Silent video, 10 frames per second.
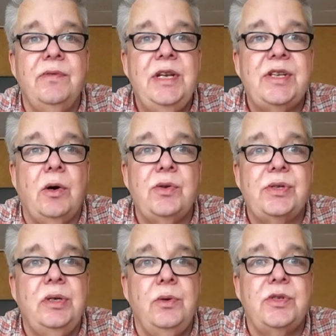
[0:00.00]
wenn es
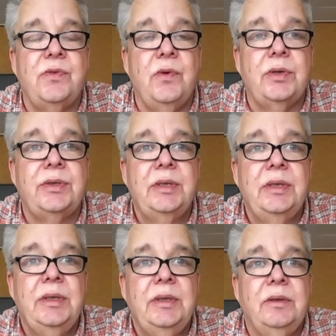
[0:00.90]
ausgelöst wird.
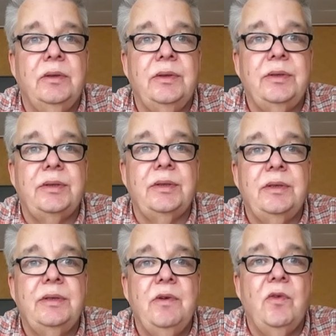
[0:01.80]
Und äh,
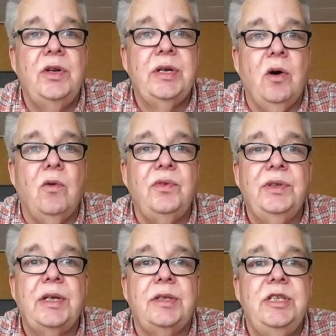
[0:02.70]
wir wollen ja hoffen,
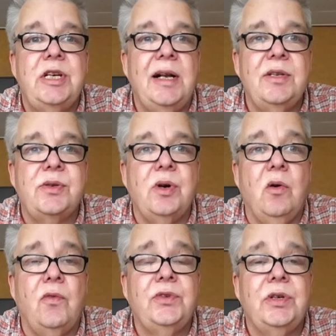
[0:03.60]
dass es nicht allzu
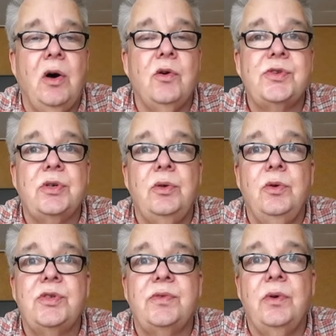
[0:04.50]
oft
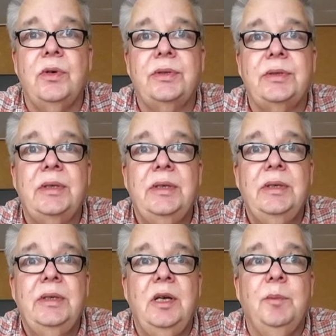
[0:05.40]
ausgelöst wird.
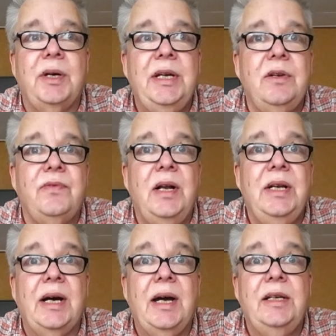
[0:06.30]
Im Regelfall
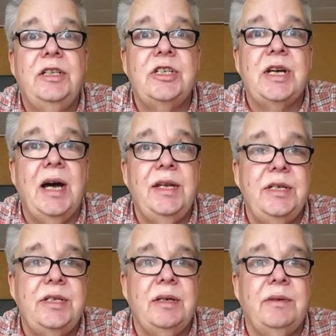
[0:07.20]
ja eigentlich gar nicht,
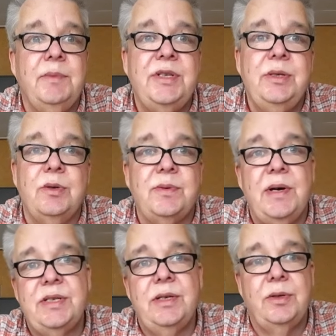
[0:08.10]
ja.
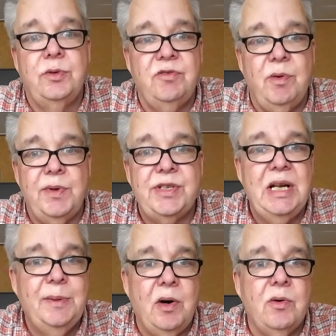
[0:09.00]
Beziehungsweise natürlich, wenn man es
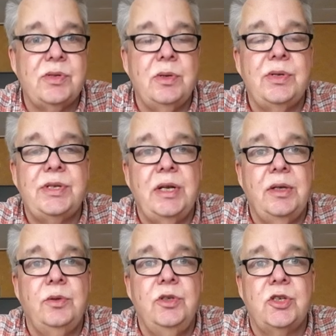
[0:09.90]
selber auslöst, dann
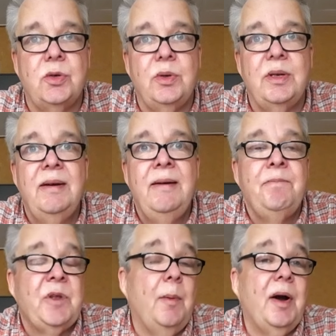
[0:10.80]
natürlich schon.
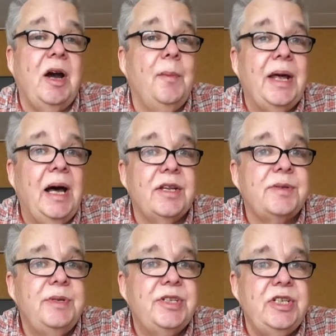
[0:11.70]
Aber kann man alles
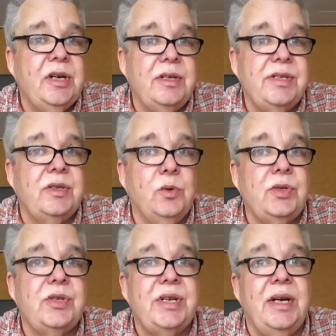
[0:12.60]
mit sichern, ist ein
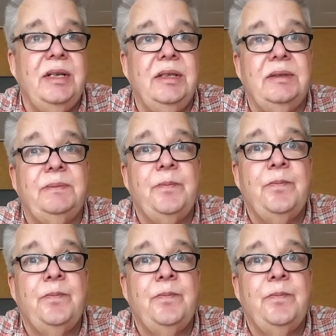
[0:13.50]
gutes Teil, ja.